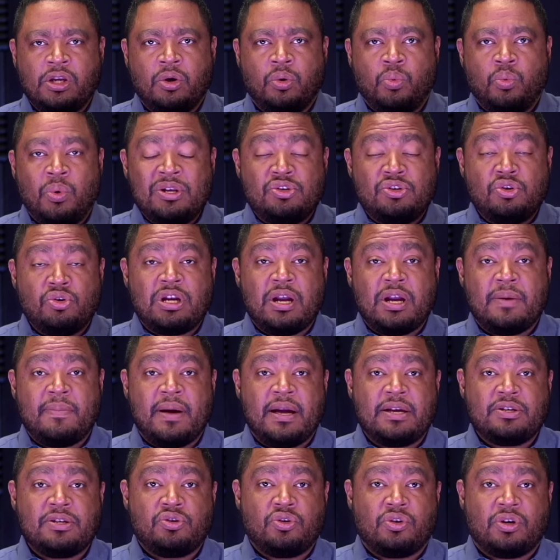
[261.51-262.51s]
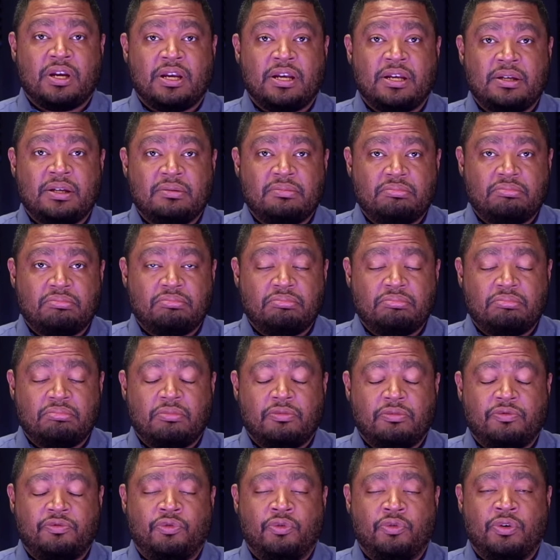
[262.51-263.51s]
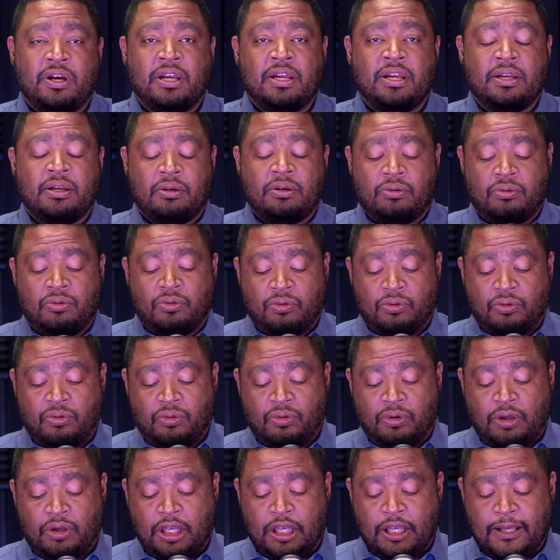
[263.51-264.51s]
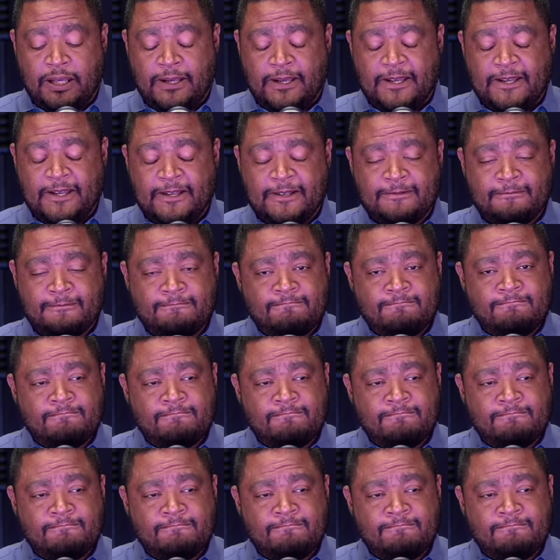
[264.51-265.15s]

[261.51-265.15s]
Wilson Camacho, que fue eh,